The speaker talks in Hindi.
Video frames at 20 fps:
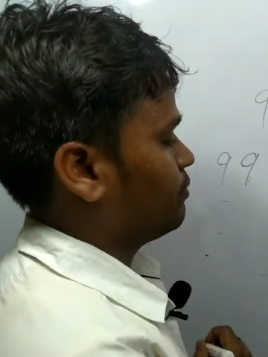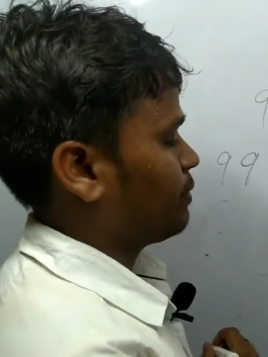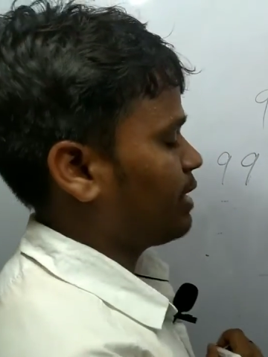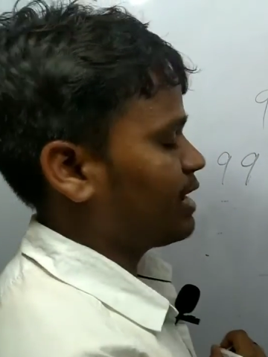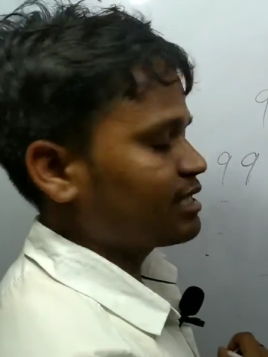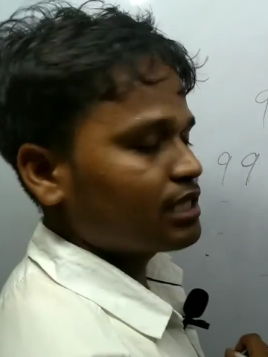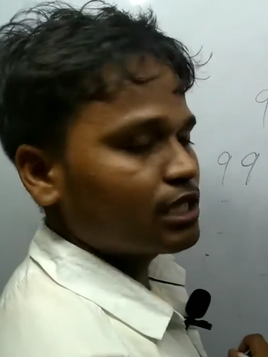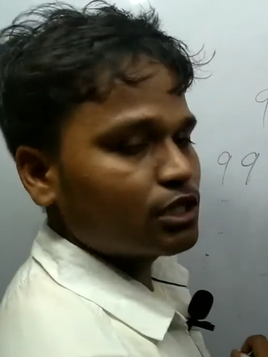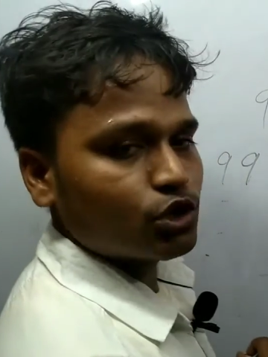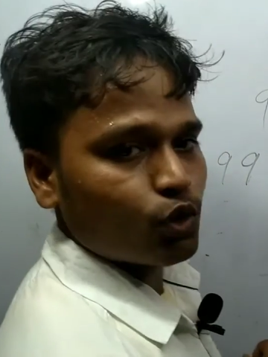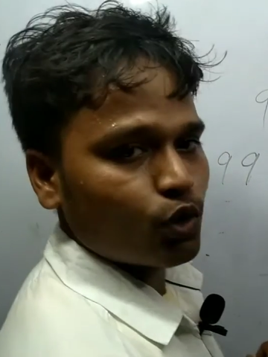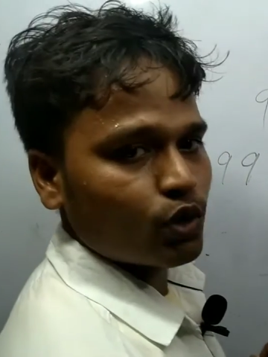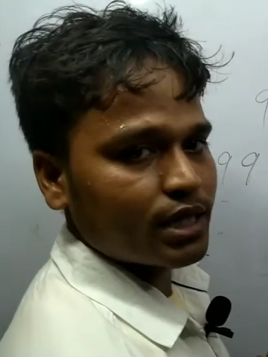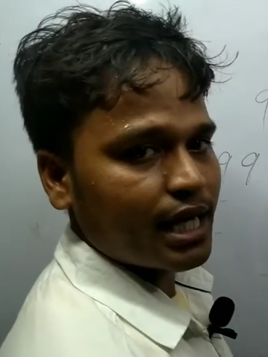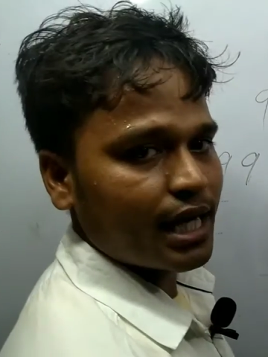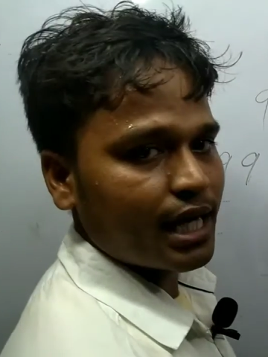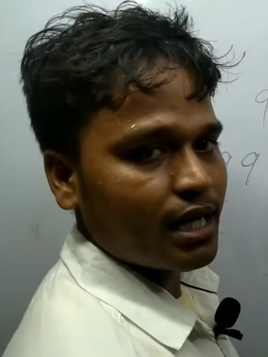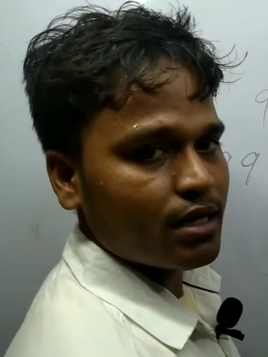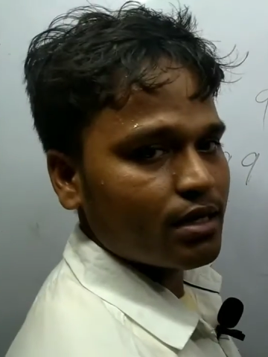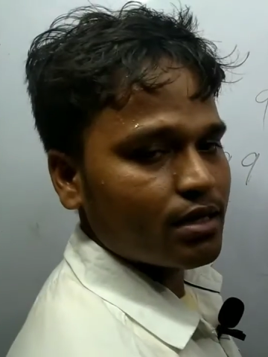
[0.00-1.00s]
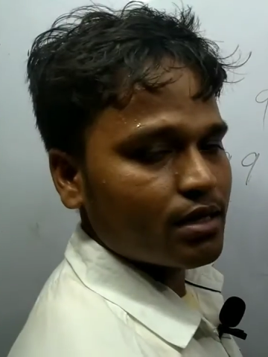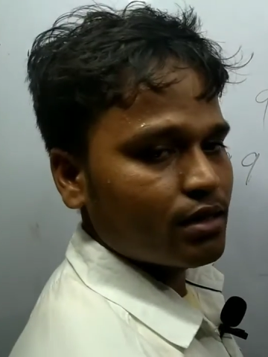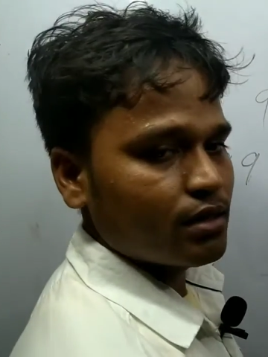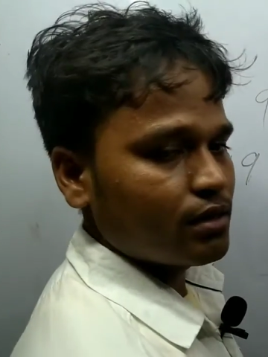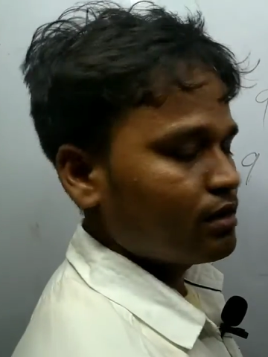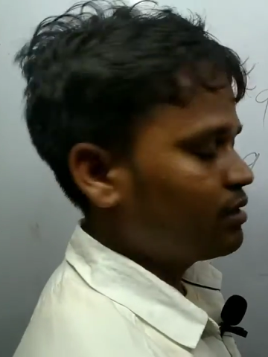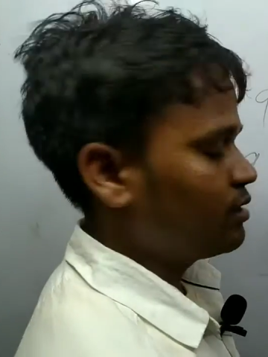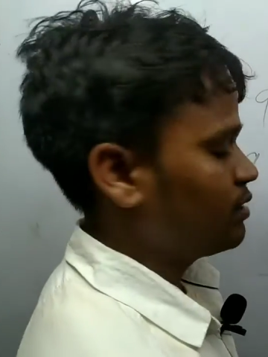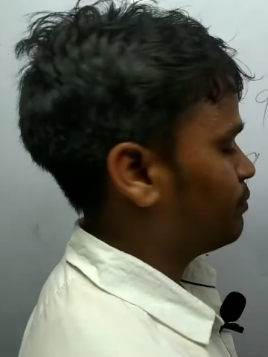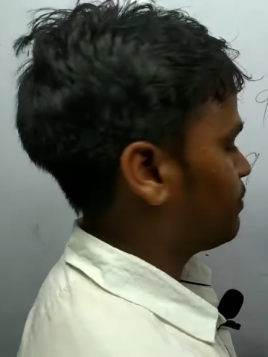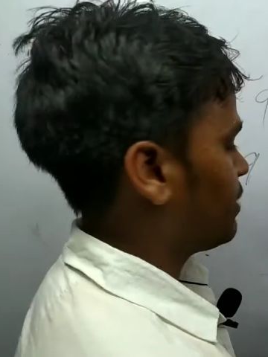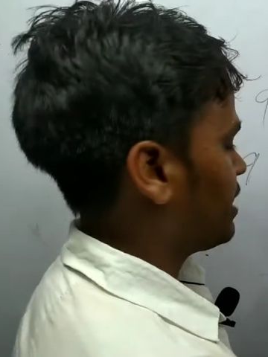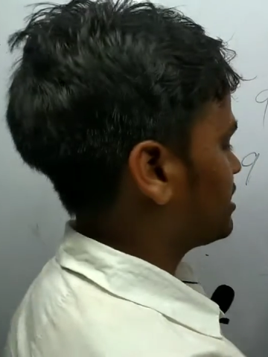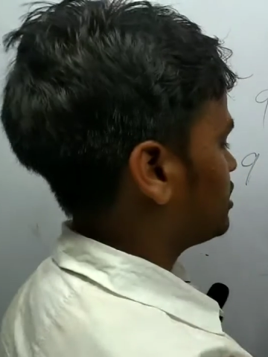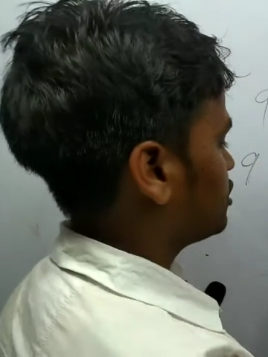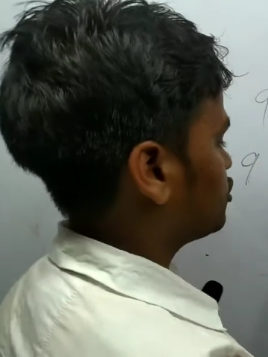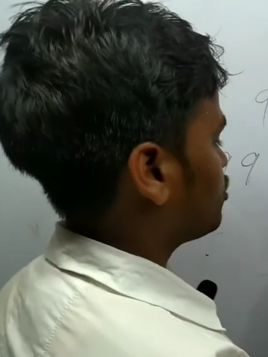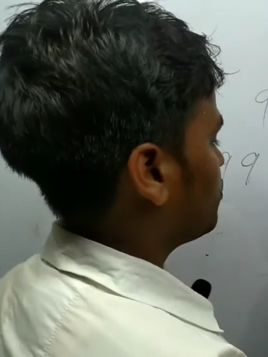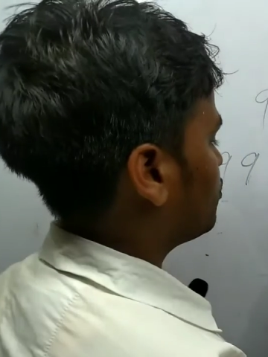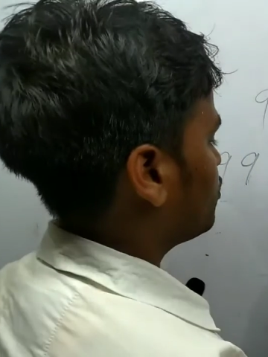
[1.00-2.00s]
पैंसठ सौ हो जाएगा
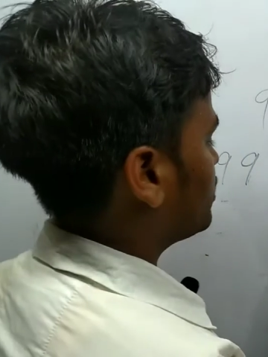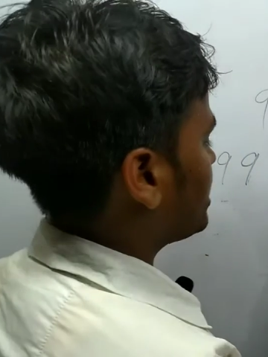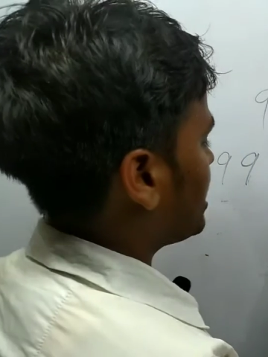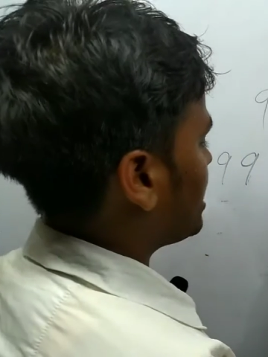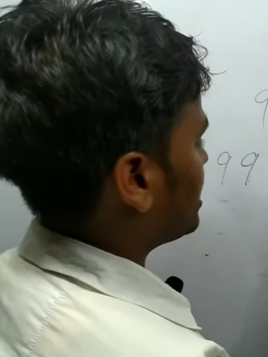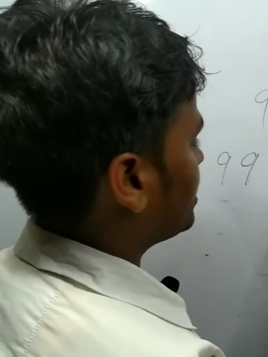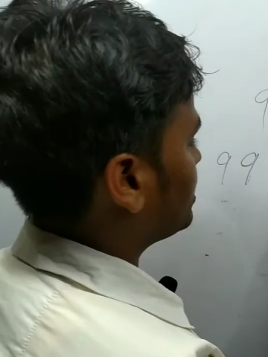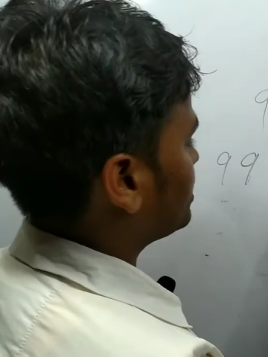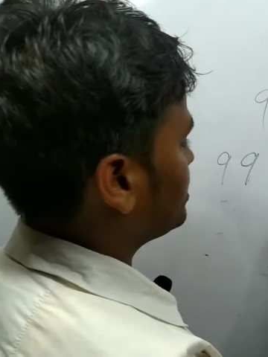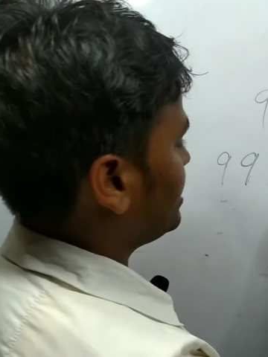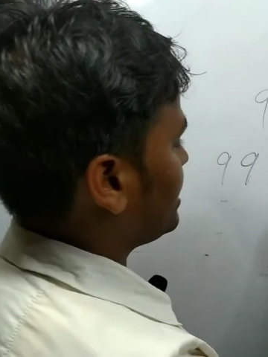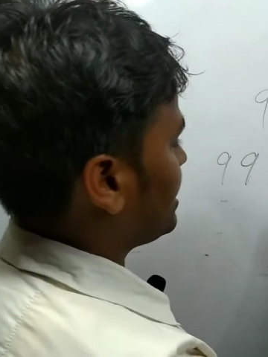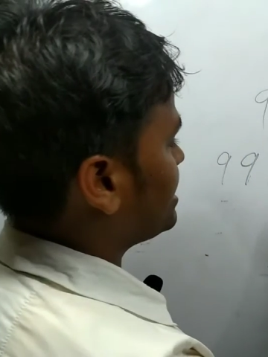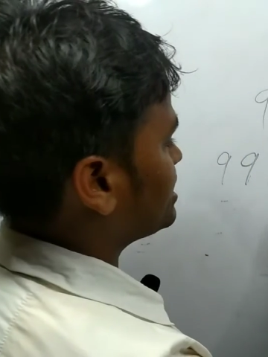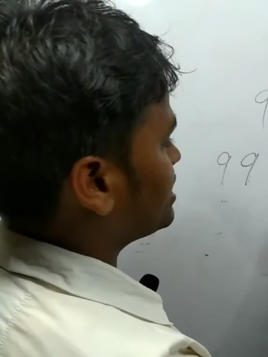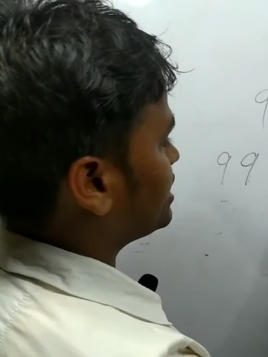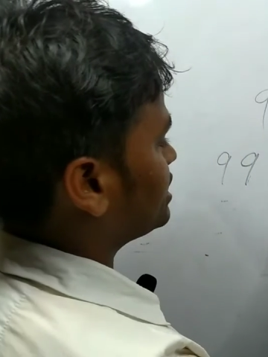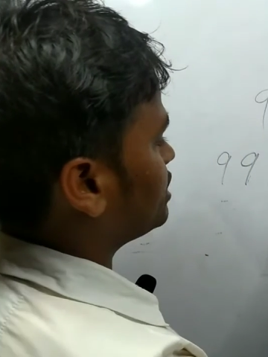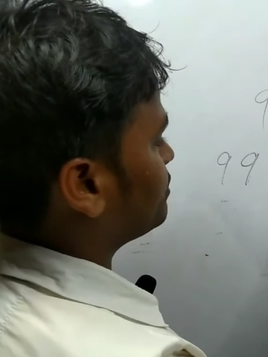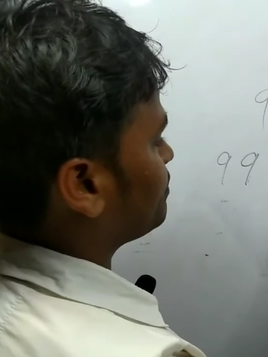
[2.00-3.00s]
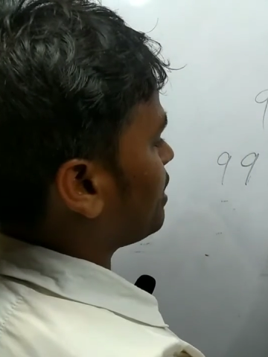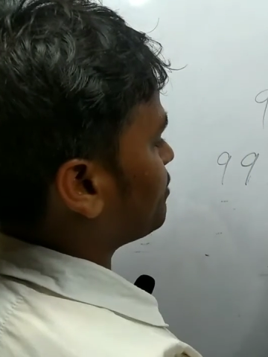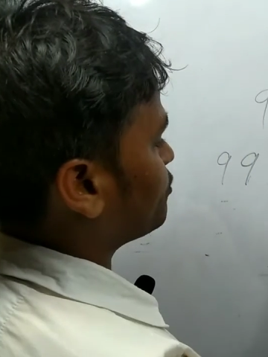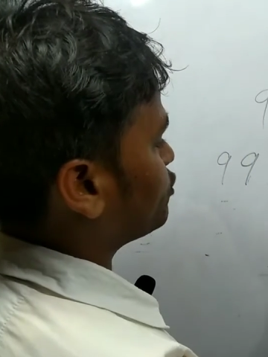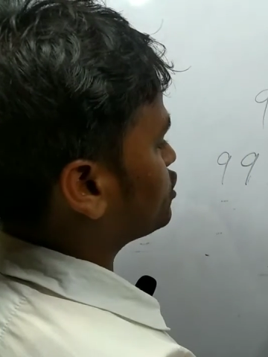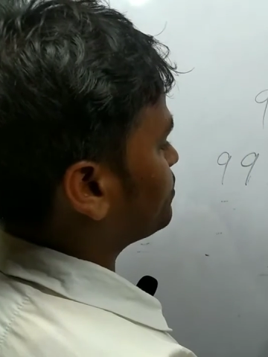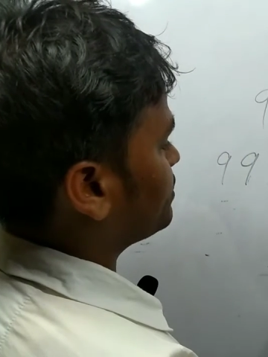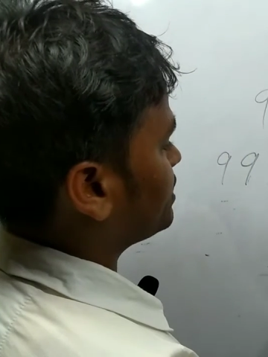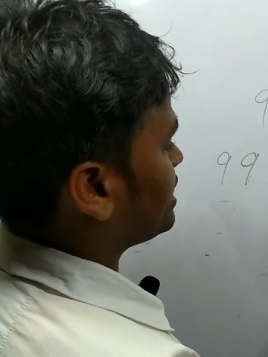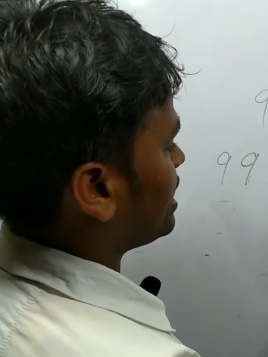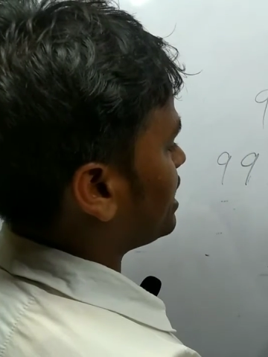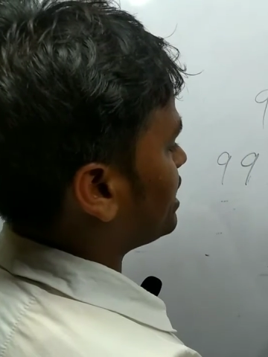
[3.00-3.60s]
पैंसठ सौ को क्या करें यही सिक्सटी फाइव को इसमें